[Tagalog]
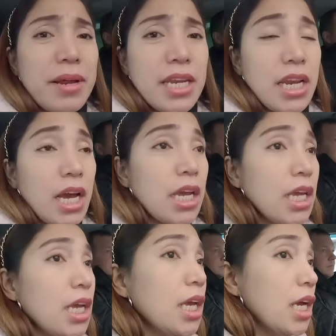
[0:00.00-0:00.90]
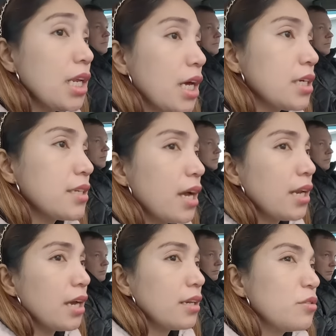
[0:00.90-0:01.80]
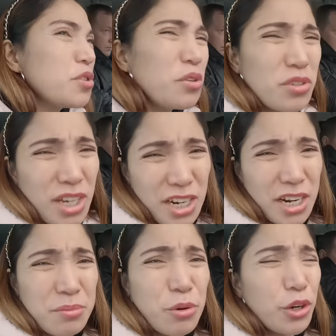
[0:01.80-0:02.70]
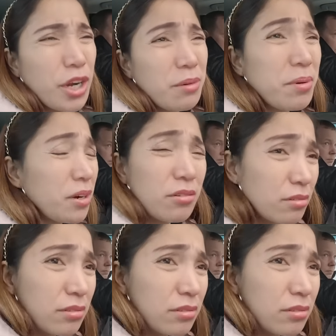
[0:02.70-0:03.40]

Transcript: maninay ng salad gusto ko sana ng burger pero